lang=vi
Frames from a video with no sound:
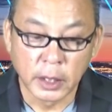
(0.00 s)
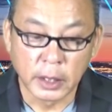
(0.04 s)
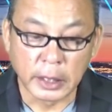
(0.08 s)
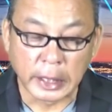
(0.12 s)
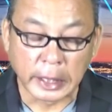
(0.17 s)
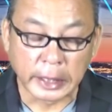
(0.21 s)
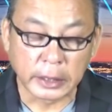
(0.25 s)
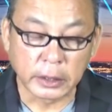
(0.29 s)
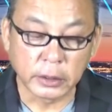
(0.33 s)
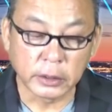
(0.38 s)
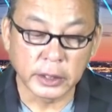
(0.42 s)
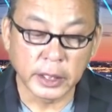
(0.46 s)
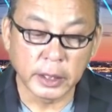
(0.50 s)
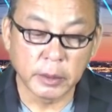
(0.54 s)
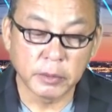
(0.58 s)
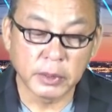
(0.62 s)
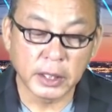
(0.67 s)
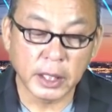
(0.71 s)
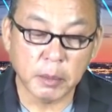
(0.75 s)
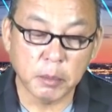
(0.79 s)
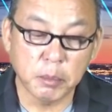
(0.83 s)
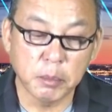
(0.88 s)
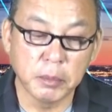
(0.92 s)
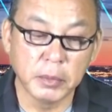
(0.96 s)
lại có
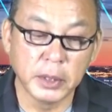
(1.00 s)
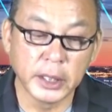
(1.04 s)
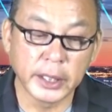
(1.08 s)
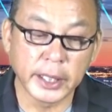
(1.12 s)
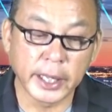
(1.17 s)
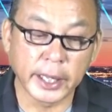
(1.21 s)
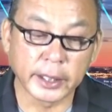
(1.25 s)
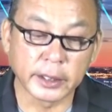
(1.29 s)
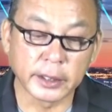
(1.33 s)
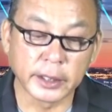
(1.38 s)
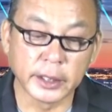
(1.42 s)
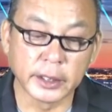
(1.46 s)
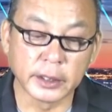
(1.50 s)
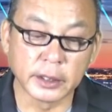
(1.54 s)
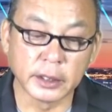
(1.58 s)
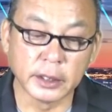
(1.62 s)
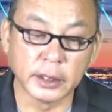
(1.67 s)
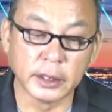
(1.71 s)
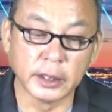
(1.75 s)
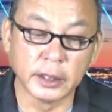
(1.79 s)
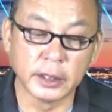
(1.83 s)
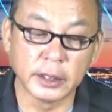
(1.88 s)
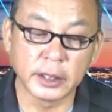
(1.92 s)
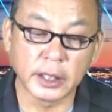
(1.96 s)
thêm 50.000 tiền
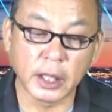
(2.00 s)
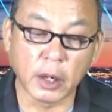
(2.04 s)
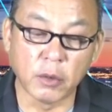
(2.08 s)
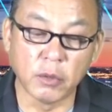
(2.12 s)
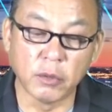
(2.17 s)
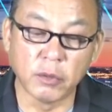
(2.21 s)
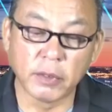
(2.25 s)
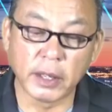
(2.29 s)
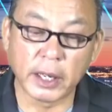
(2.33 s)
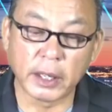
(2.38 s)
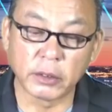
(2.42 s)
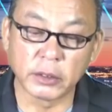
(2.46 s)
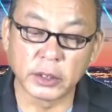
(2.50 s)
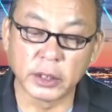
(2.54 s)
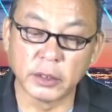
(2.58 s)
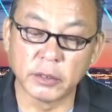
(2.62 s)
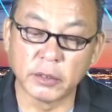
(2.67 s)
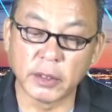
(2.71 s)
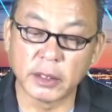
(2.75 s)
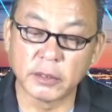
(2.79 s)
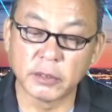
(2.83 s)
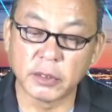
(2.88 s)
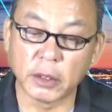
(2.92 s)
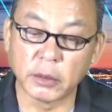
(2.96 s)
thưởng cộng vào từ
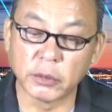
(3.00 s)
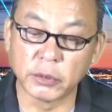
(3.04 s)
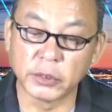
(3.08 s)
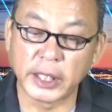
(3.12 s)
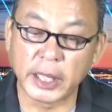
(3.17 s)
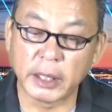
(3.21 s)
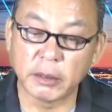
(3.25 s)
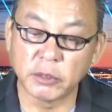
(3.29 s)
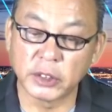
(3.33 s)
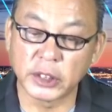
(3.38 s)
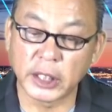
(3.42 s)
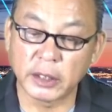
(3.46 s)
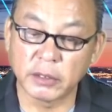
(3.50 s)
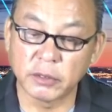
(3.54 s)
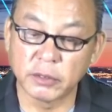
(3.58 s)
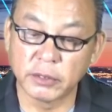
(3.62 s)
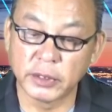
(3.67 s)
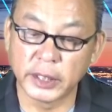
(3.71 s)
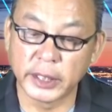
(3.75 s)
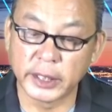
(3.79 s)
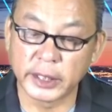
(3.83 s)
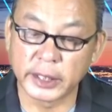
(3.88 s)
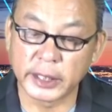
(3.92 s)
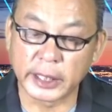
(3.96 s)
văn phòng giám sát
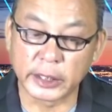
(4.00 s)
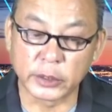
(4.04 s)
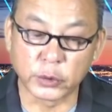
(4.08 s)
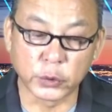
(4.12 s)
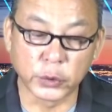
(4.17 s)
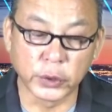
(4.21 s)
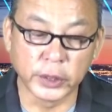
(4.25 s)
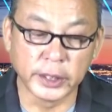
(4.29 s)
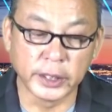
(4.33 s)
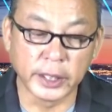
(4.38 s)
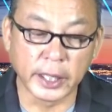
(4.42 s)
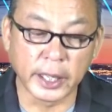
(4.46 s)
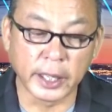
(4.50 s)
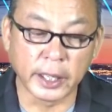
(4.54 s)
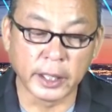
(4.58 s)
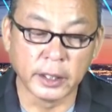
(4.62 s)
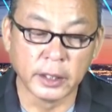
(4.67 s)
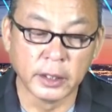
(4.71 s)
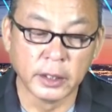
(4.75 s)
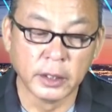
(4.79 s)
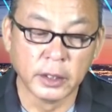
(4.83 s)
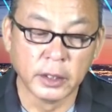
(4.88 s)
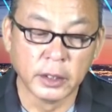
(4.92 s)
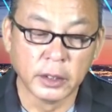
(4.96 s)
viên Katrina
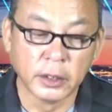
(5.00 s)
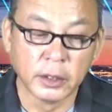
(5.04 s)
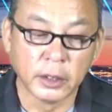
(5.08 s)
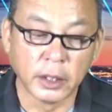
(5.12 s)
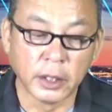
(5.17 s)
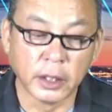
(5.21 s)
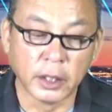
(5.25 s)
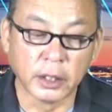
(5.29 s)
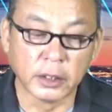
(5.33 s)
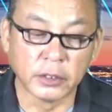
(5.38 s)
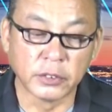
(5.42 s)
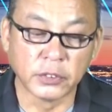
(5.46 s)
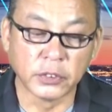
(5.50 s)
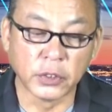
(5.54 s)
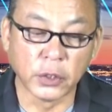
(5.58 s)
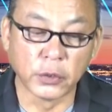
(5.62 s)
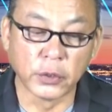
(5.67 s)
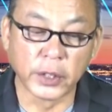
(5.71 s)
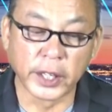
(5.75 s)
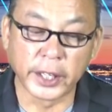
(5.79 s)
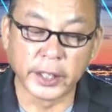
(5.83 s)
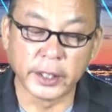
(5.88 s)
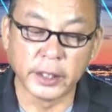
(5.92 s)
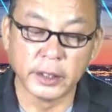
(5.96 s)
uh,
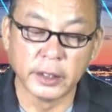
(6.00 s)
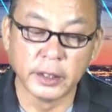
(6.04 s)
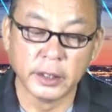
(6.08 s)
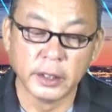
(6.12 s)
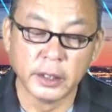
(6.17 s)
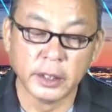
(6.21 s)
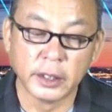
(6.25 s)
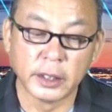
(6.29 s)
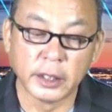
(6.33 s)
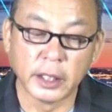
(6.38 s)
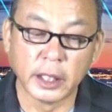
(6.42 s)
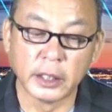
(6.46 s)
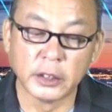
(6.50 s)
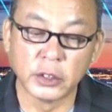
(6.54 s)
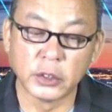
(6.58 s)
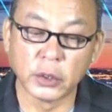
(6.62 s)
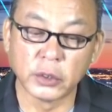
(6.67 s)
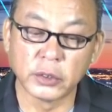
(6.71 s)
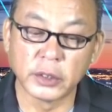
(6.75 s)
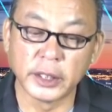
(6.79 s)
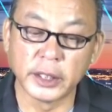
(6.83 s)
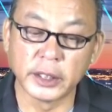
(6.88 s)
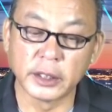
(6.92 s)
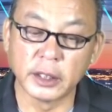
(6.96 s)
Foley nâng
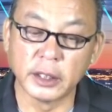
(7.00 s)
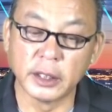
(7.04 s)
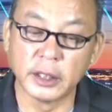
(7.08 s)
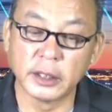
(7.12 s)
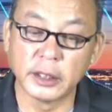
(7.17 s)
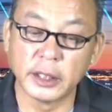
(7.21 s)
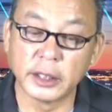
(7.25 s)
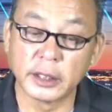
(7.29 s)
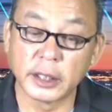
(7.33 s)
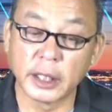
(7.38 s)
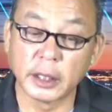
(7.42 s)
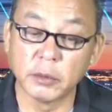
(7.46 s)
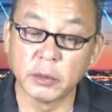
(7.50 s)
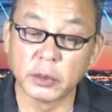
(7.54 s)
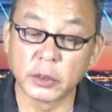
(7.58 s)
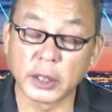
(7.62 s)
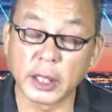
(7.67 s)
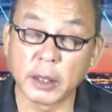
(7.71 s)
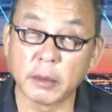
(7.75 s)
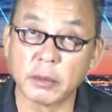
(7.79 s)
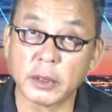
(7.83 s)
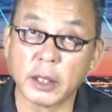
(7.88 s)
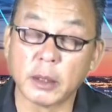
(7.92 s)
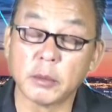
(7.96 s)
số tiền thưởng lên tới
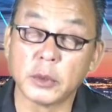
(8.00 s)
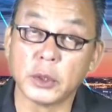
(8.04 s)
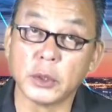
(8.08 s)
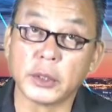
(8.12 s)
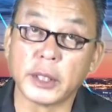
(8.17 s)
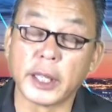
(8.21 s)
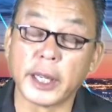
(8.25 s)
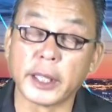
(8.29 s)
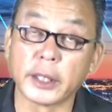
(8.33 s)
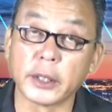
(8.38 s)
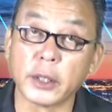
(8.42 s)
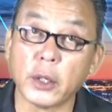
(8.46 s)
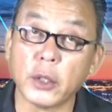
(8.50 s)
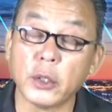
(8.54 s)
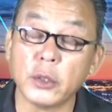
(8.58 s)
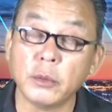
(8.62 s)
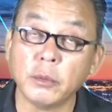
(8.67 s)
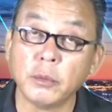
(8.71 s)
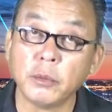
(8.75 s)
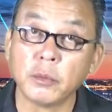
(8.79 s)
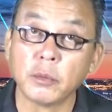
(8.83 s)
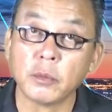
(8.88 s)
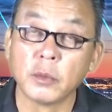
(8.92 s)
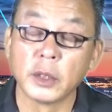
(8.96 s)
150.000 đô.
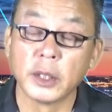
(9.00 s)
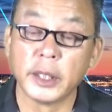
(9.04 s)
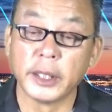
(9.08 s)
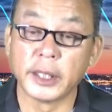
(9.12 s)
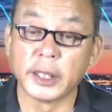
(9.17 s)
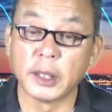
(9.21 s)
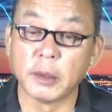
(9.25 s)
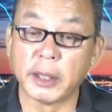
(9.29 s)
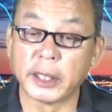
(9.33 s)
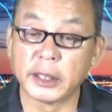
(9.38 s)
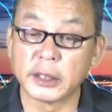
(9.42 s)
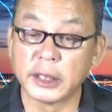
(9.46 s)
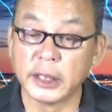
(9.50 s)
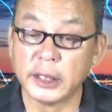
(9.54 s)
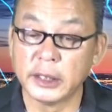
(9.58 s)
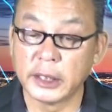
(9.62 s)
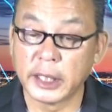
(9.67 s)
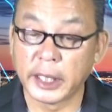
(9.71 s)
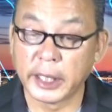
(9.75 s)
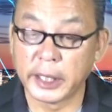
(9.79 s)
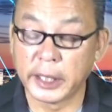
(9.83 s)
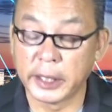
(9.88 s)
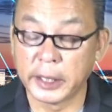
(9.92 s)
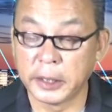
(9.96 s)
Thì cái bản tin
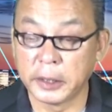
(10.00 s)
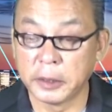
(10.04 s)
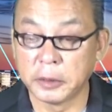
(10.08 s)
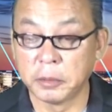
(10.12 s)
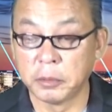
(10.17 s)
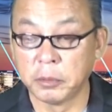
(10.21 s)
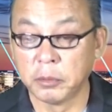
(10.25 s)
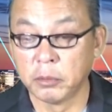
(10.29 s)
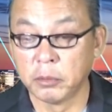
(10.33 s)
này